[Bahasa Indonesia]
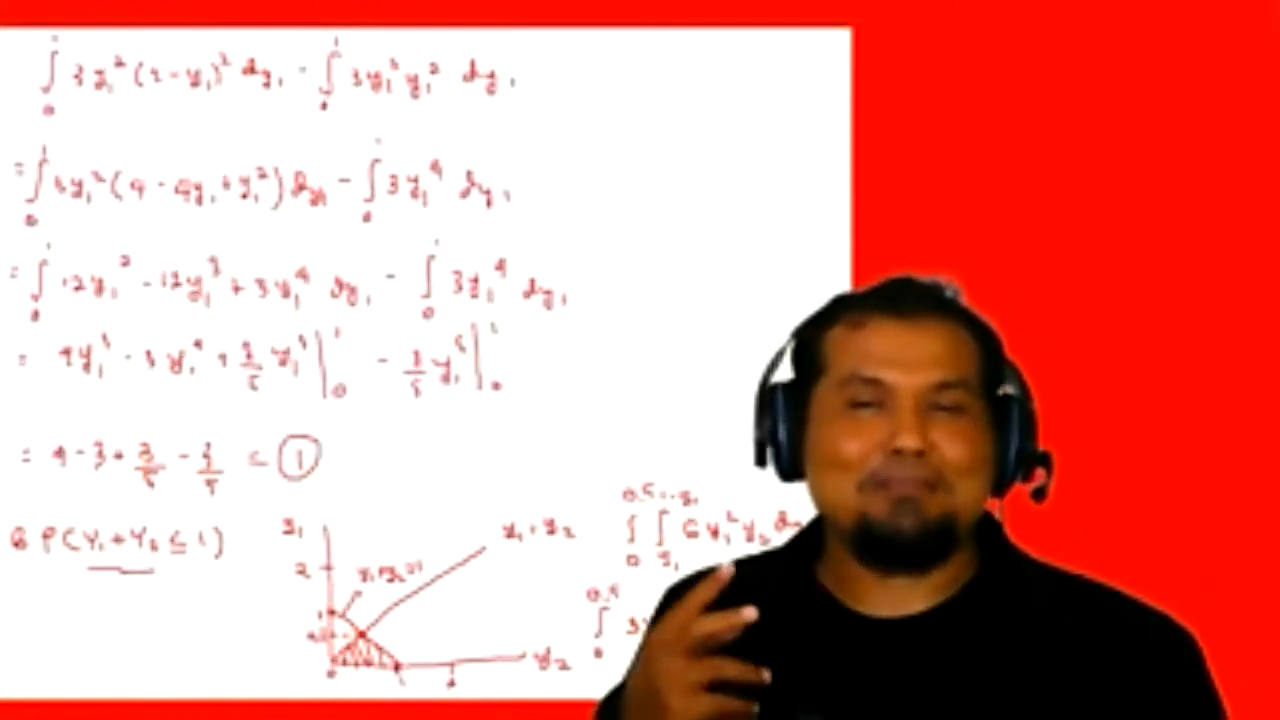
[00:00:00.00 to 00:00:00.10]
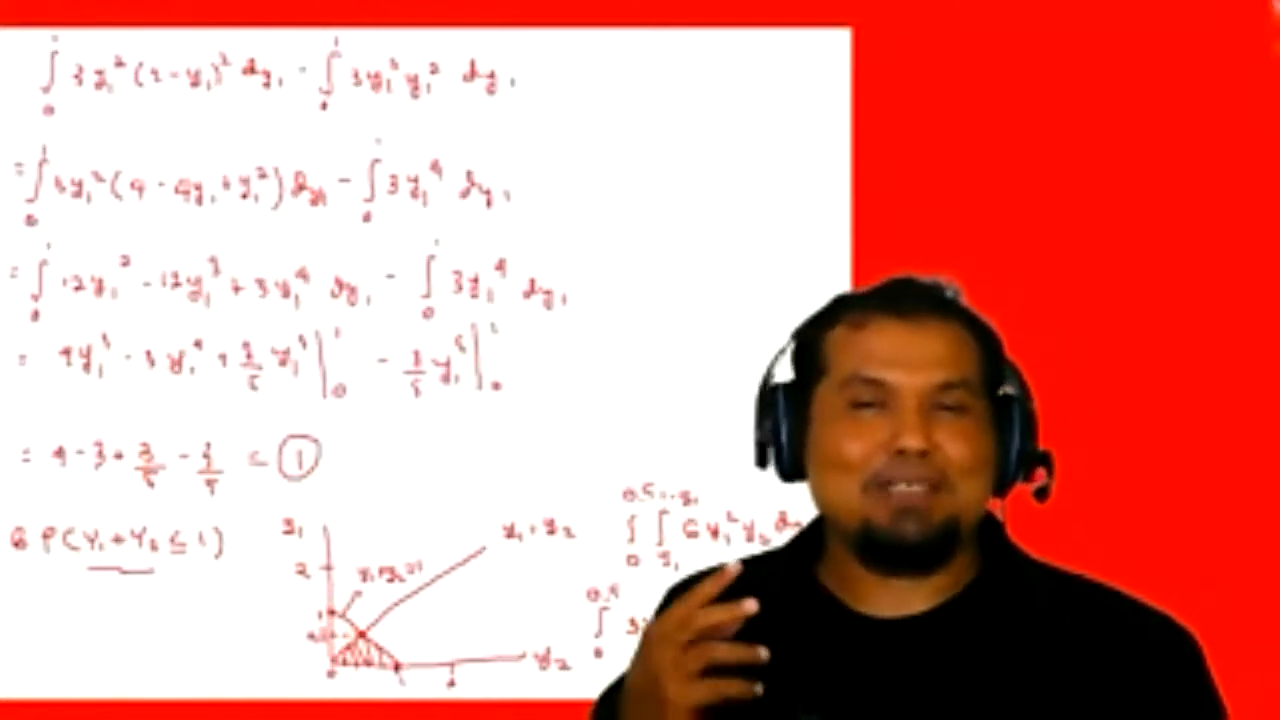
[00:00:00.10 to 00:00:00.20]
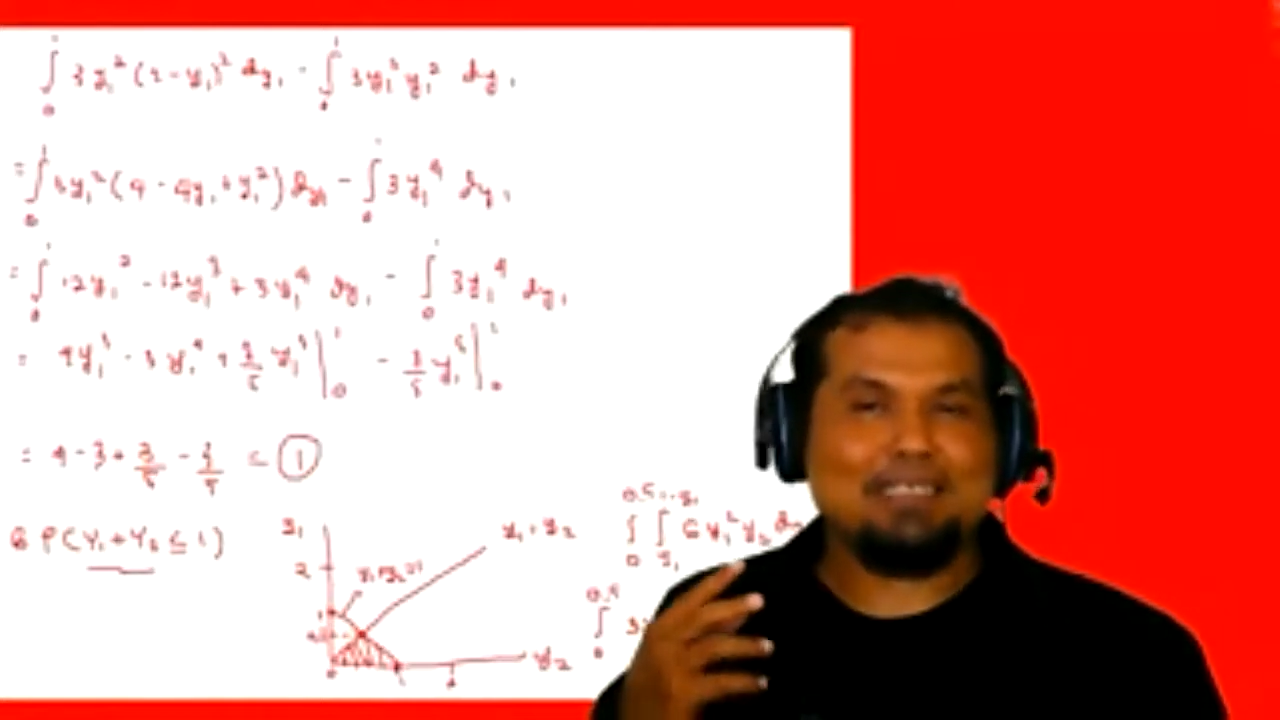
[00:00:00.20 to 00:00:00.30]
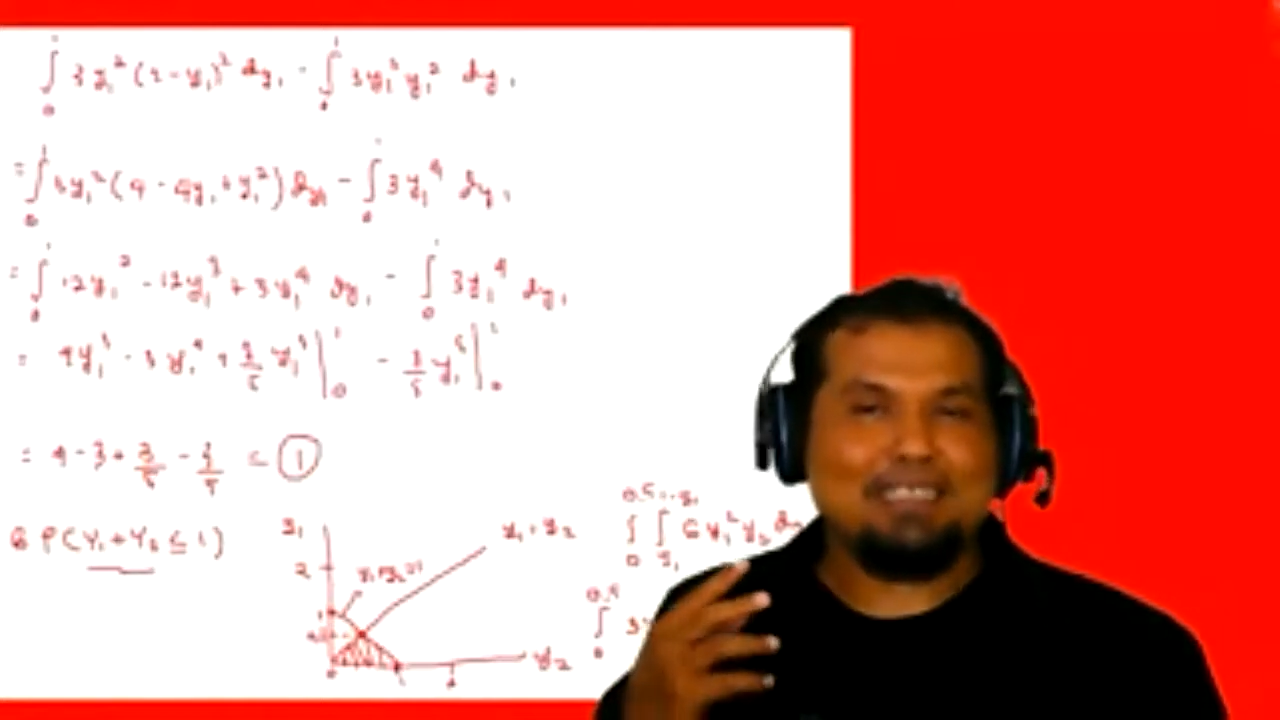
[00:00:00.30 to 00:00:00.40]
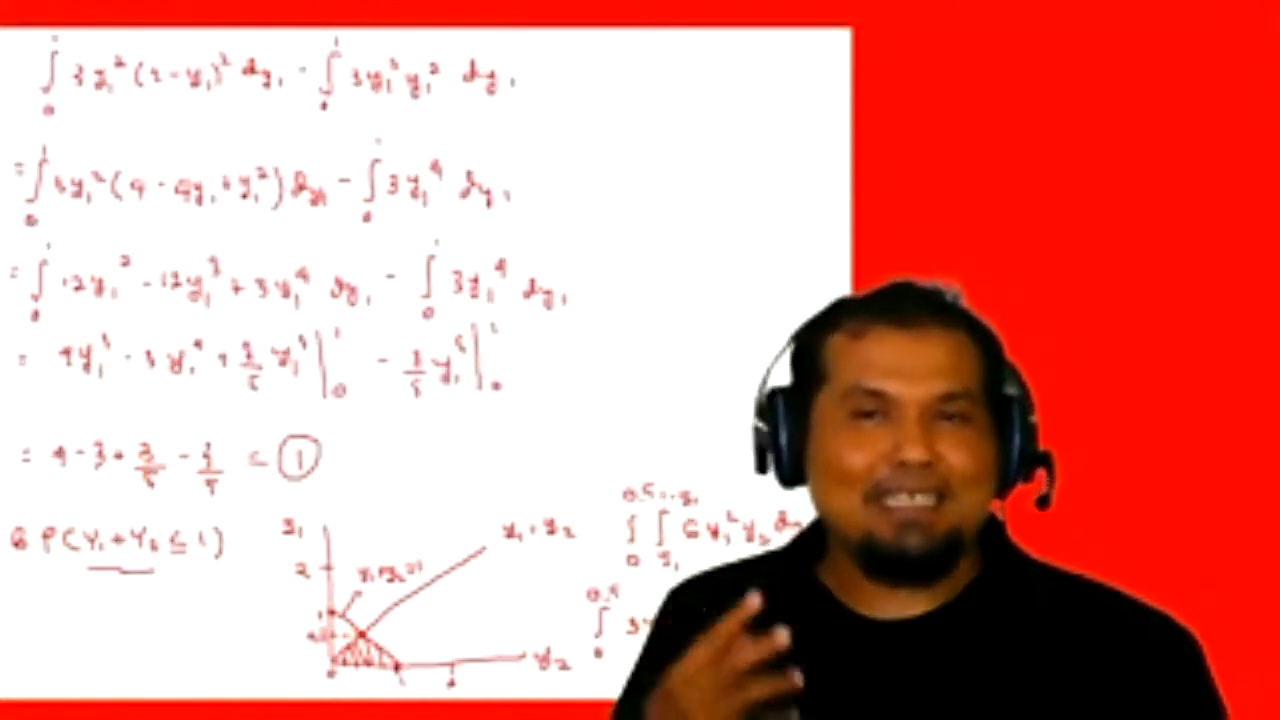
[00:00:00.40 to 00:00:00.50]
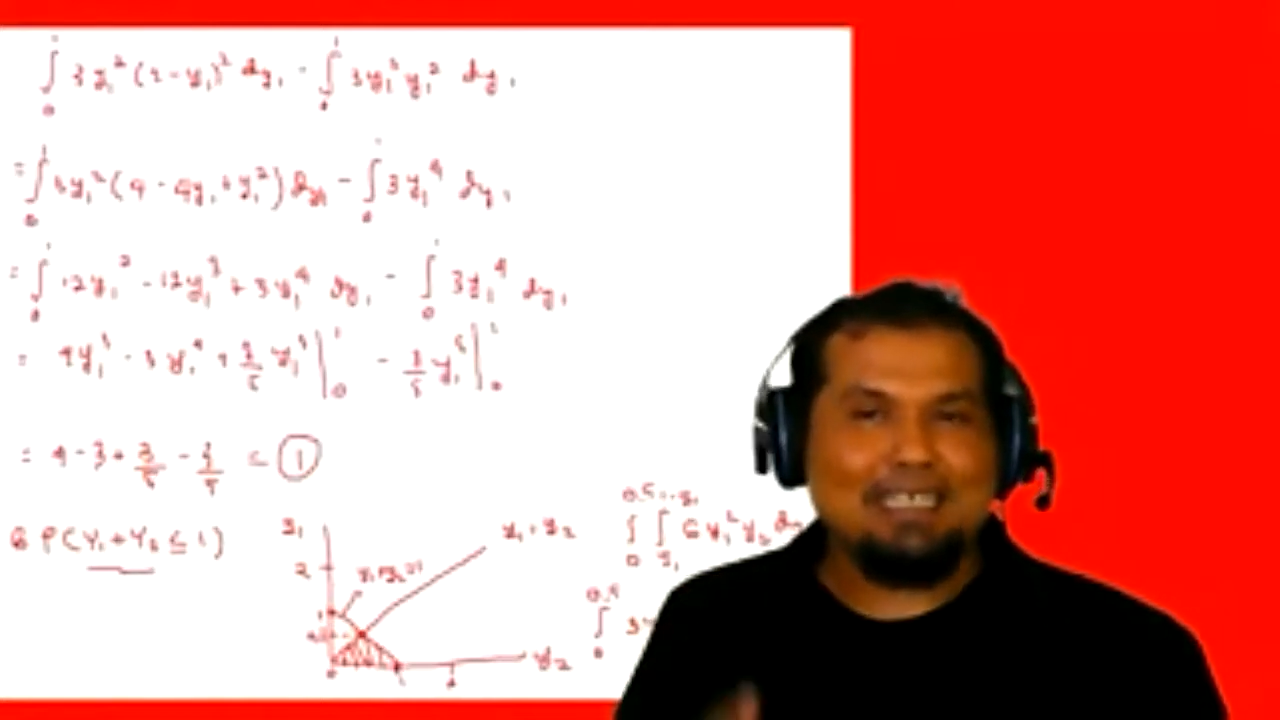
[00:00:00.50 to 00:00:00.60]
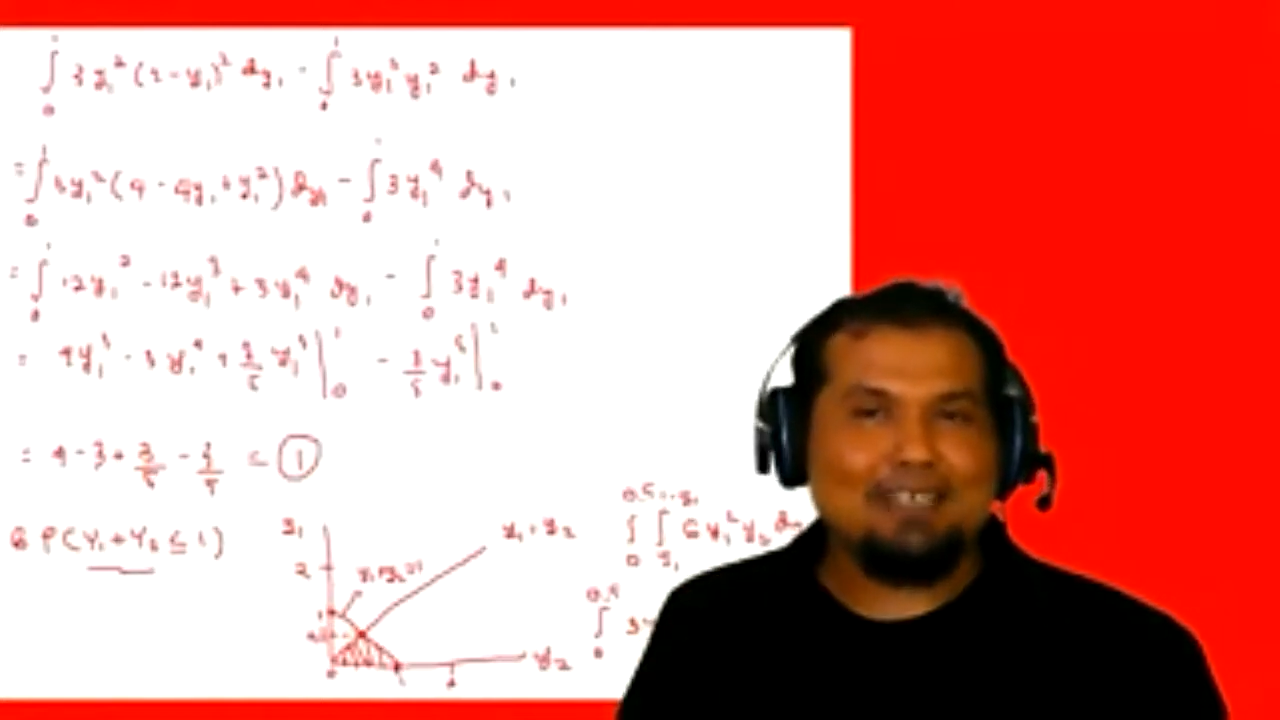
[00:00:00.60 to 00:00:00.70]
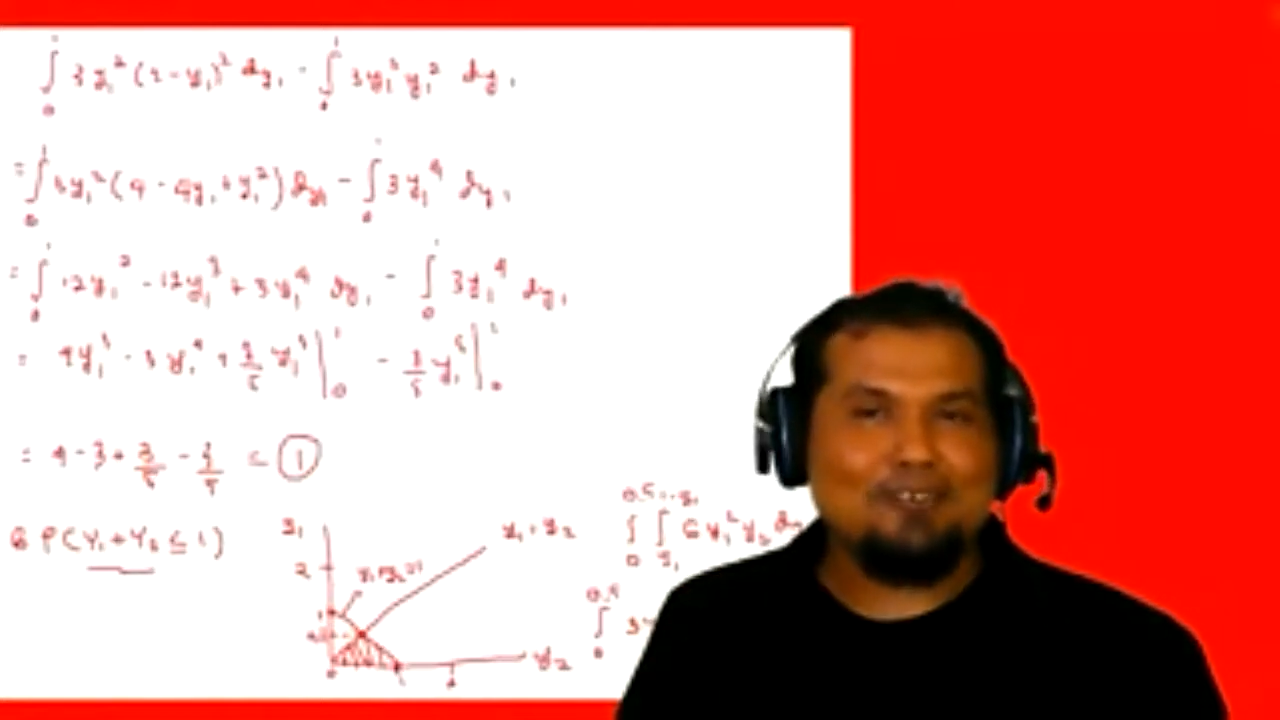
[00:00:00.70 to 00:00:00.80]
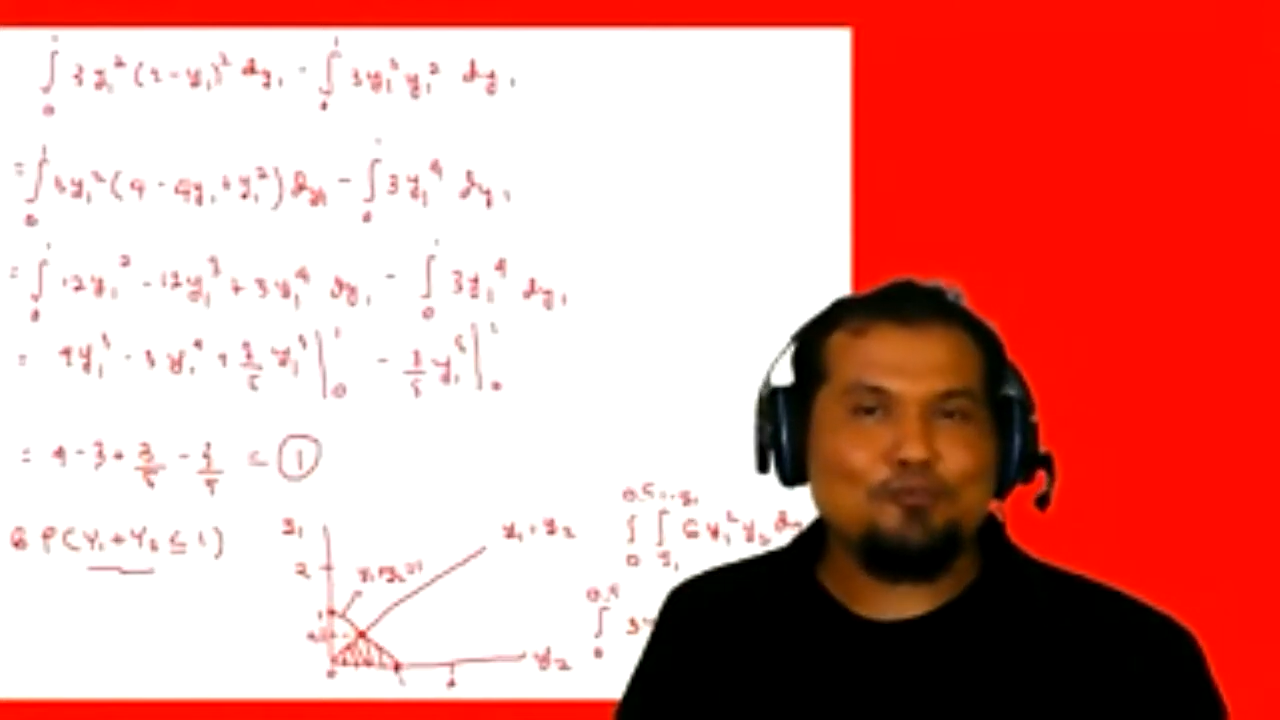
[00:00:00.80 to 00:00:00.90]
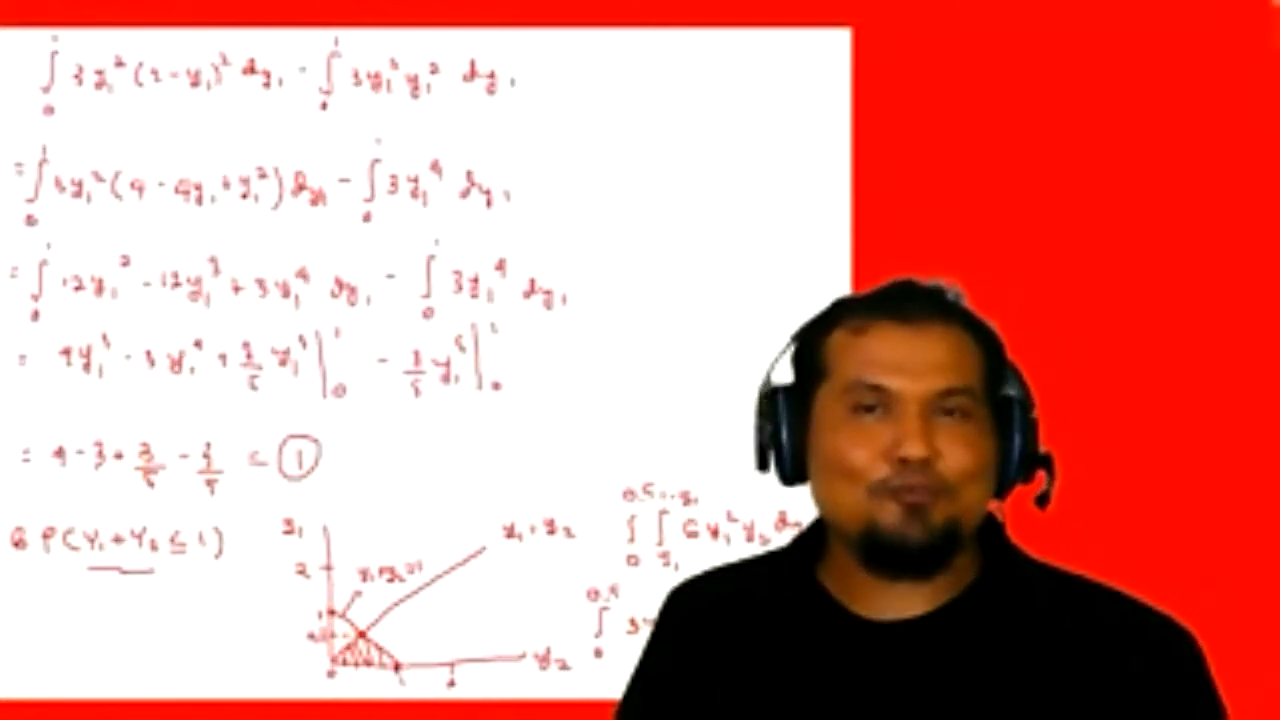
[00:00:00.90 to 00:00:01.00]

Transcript: diberikan